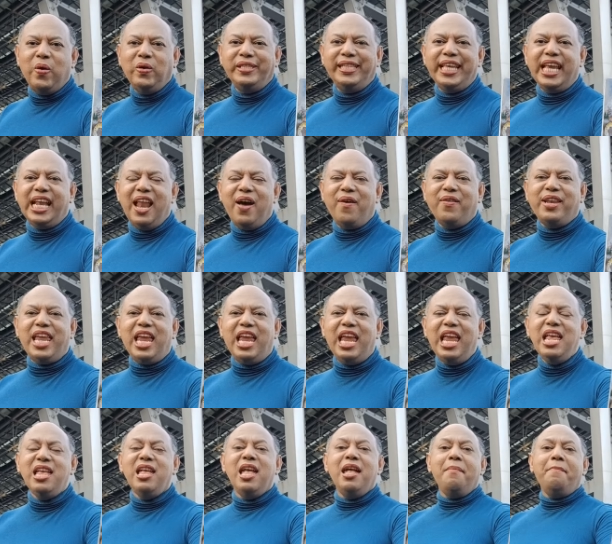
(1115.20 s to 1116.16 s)
สิ่งเหล่านี้
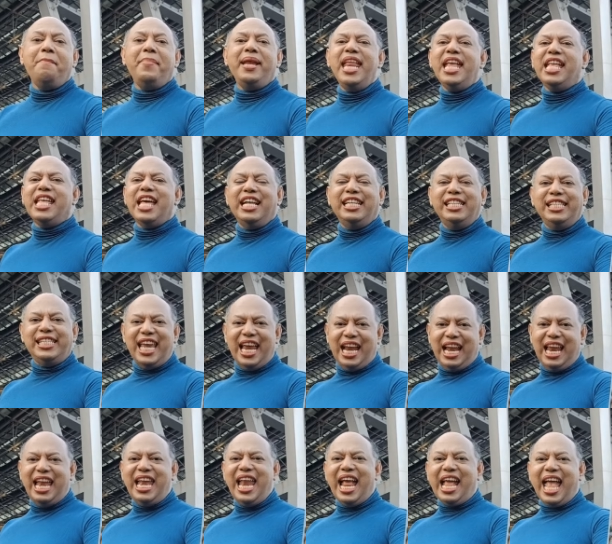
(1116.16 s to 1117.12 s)
ไม่ได้เกินจริง
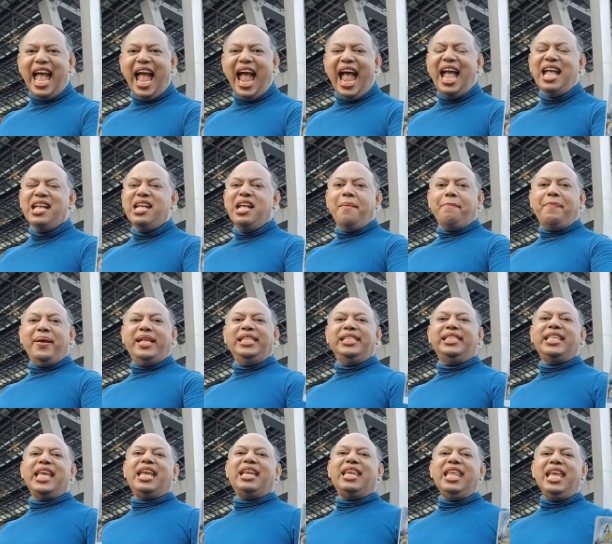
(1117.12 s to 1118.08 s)
เลยนะคะ เป็น
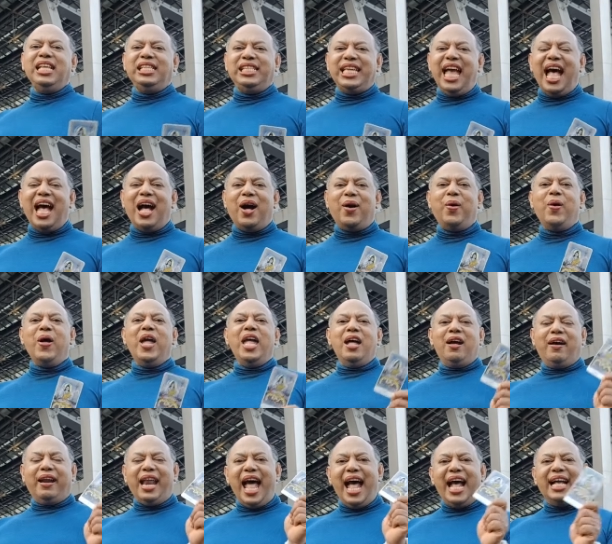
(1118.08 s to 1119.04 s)
สิ่งที่ชาว
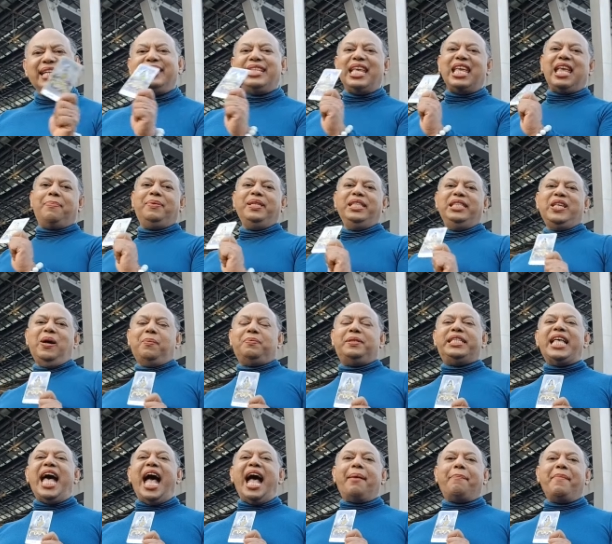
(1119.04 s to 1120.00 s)
ราศีพฤษภ
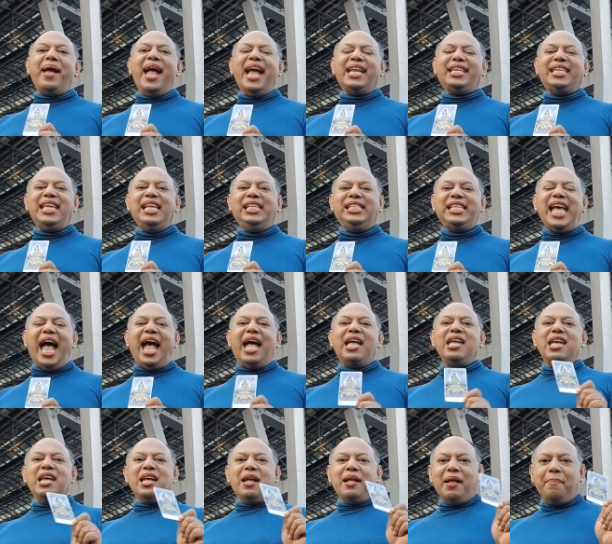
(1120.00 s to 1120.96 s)
สามารถที่จะ
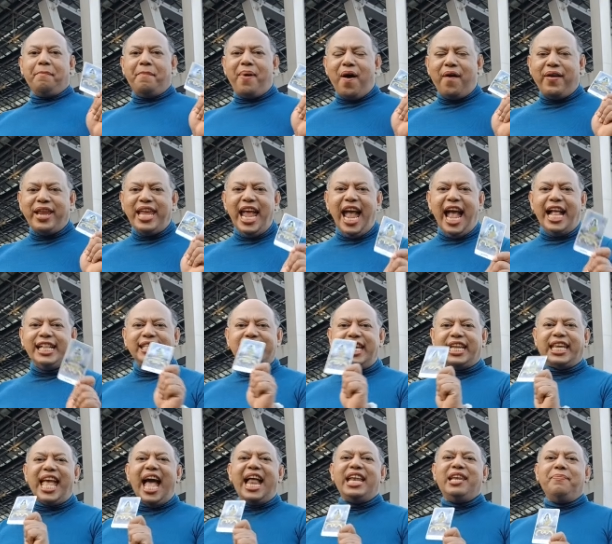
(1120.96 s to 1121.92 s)
บริหารจั
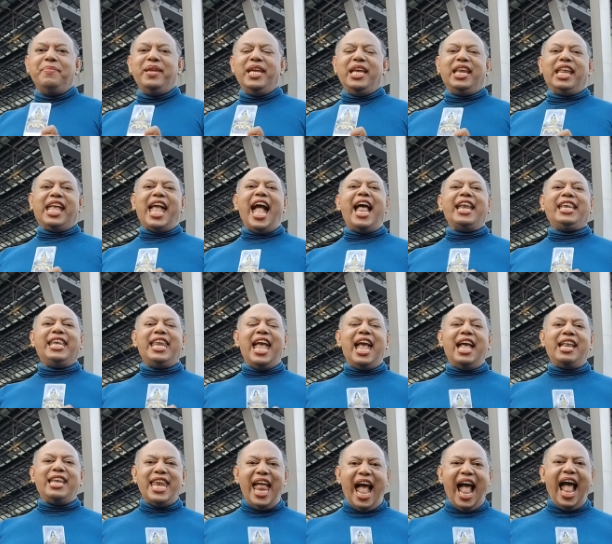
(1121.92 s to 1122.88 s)
ดการดำเนินการเนี่ย
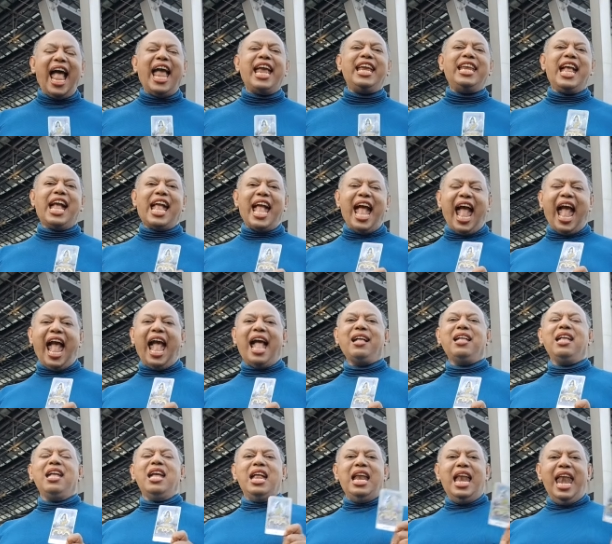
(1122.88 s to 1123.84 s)
ได้นะคะ
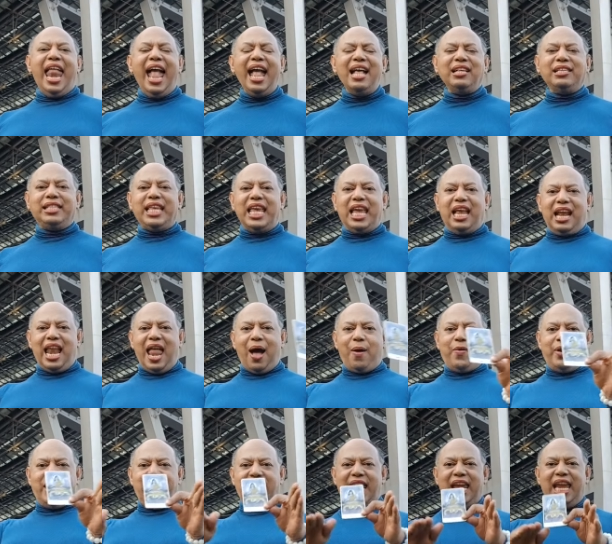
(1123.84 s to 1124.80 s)
และสิ่งเหล่า
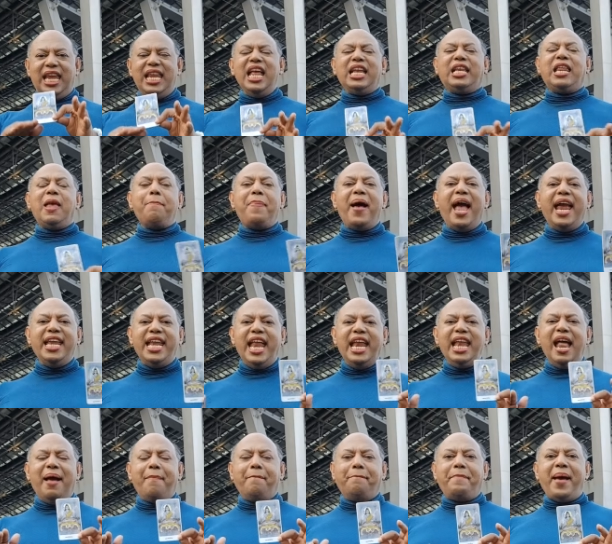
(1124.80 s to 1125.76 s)
นี้เนี่ยที่ไพ่แนะ
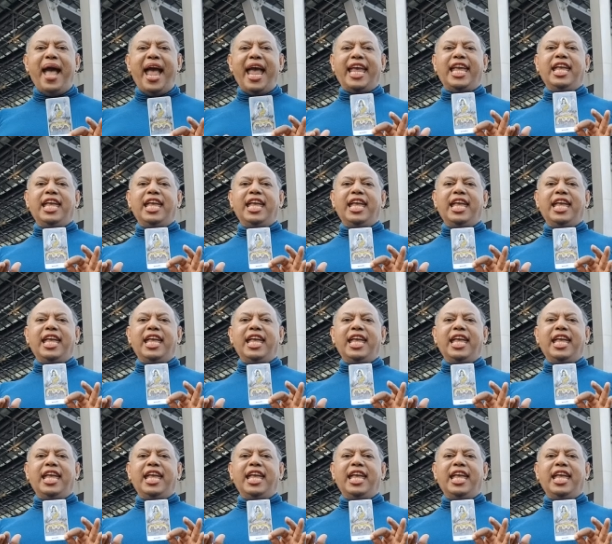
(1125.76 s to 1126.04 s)
นำไป